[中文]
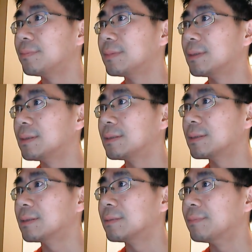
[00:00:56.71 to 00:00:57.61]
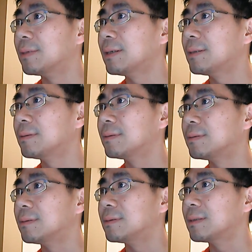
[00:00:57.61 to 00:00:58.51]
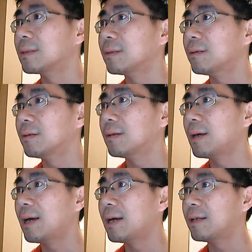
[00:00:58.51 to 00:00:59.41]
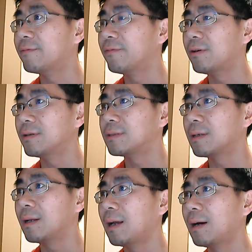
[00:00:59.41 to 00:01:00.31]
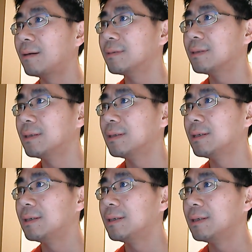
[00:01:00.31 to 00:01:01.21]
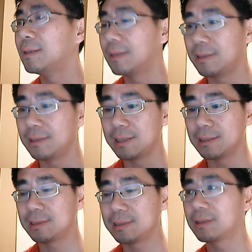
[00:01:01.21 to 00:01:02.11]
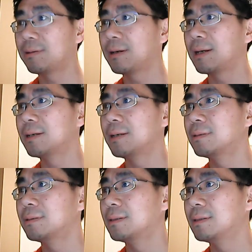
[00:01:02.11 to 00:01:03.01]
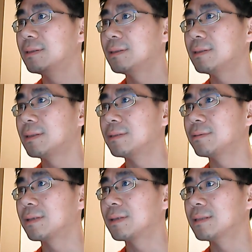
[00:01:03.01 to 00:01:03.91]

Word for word: 这个什么呢？就这个叫。at voice aloud，那你点这个的话呢，它就会开始